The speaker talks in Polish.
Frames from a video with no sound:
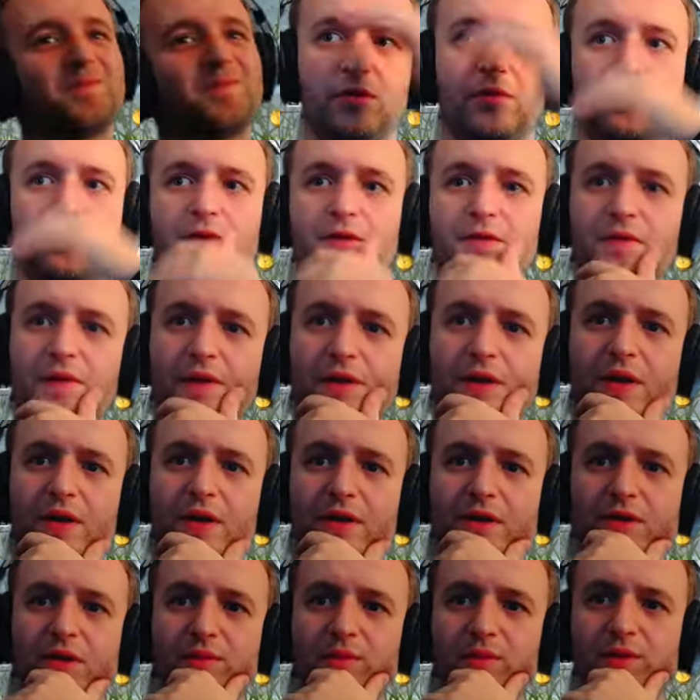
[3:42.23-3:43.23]
Kuźwa,
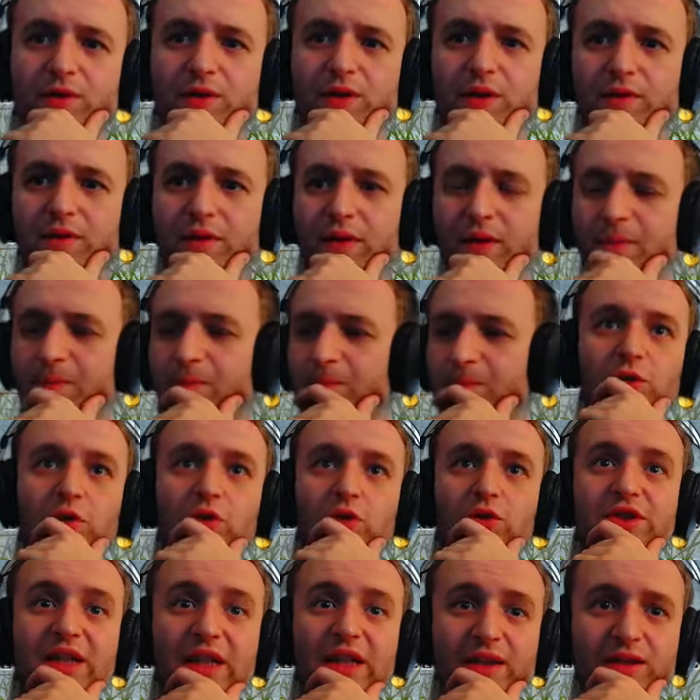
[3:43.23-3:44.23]
jak to możliwe?
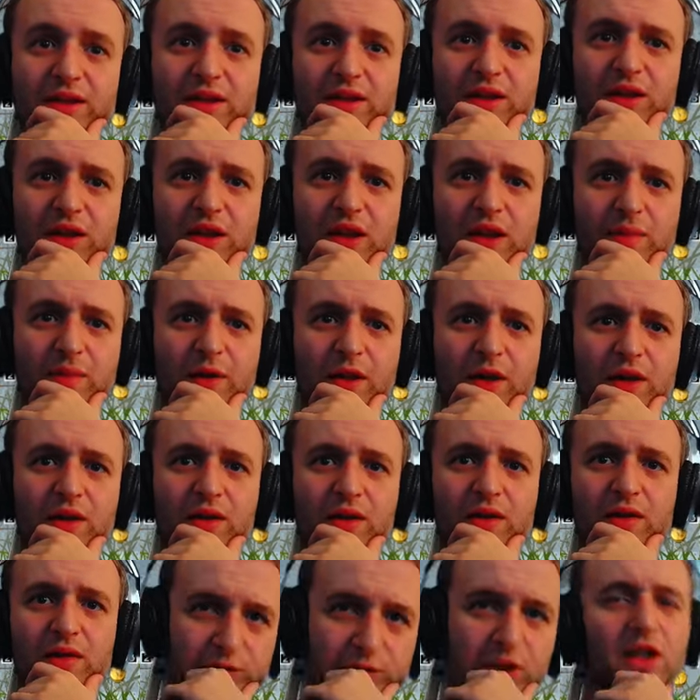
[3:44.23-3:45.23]
Piosenki no nie
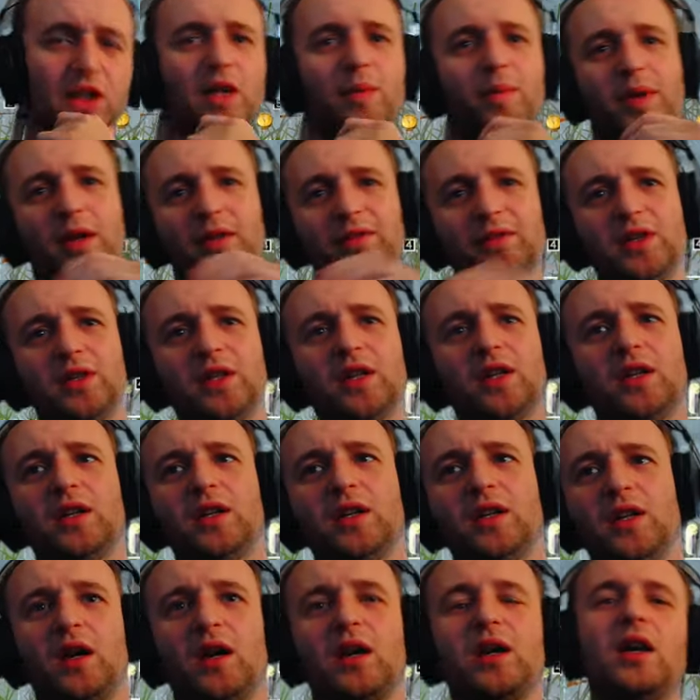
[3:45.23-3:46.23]
ma? Nie, naprawdę ja...
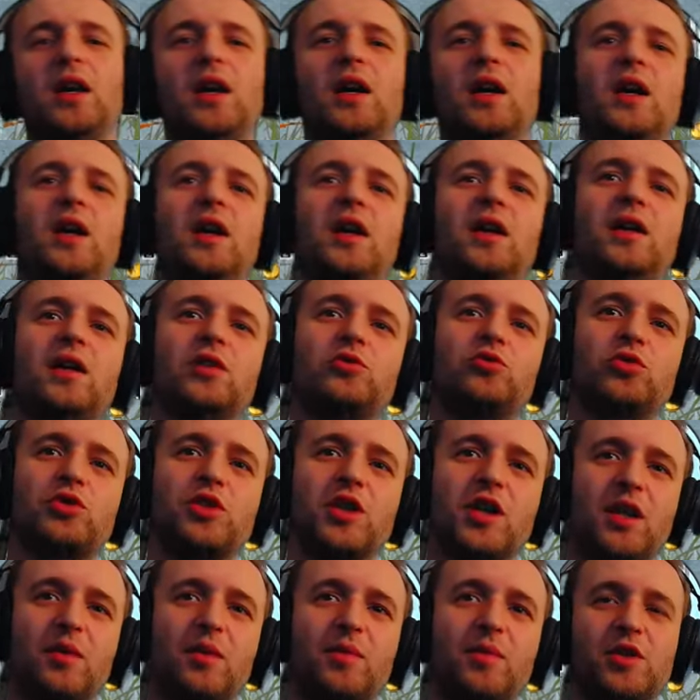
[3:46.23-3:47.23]
Aha, ja tu
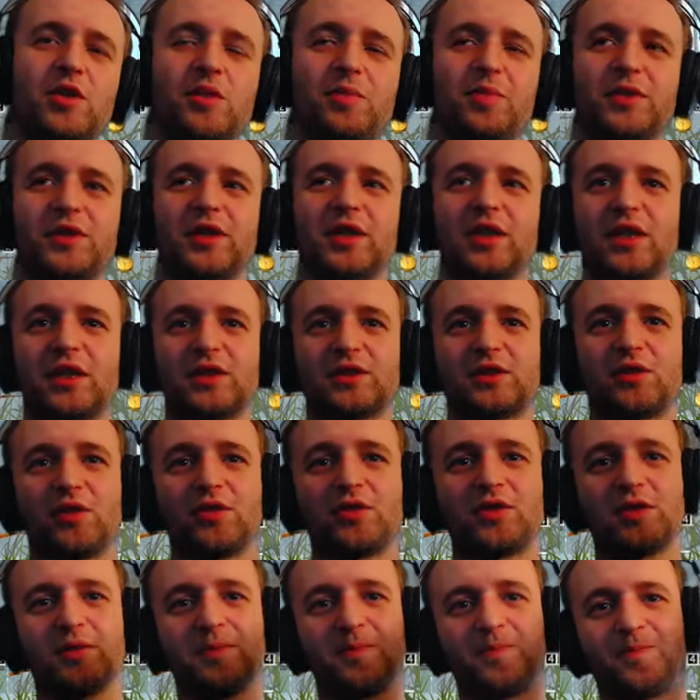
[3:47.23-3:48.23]
czekam aż się piosenka
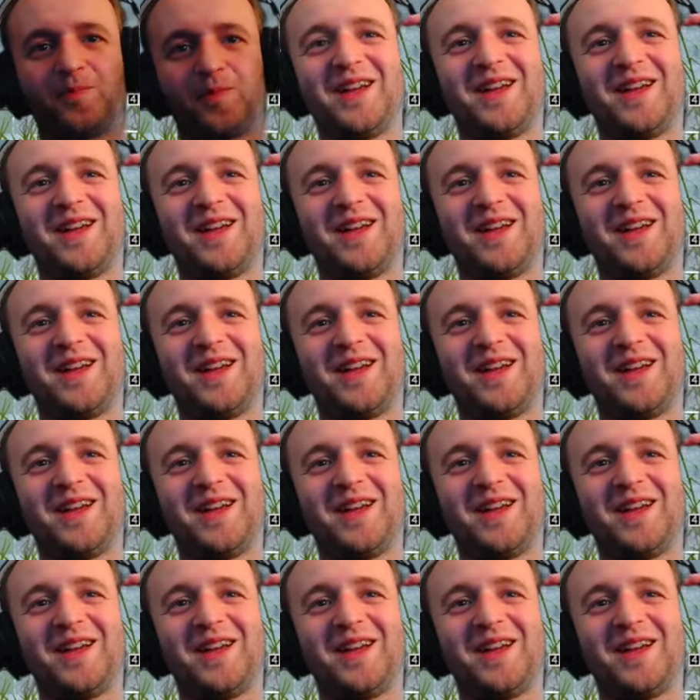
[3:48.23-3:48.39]
skończy.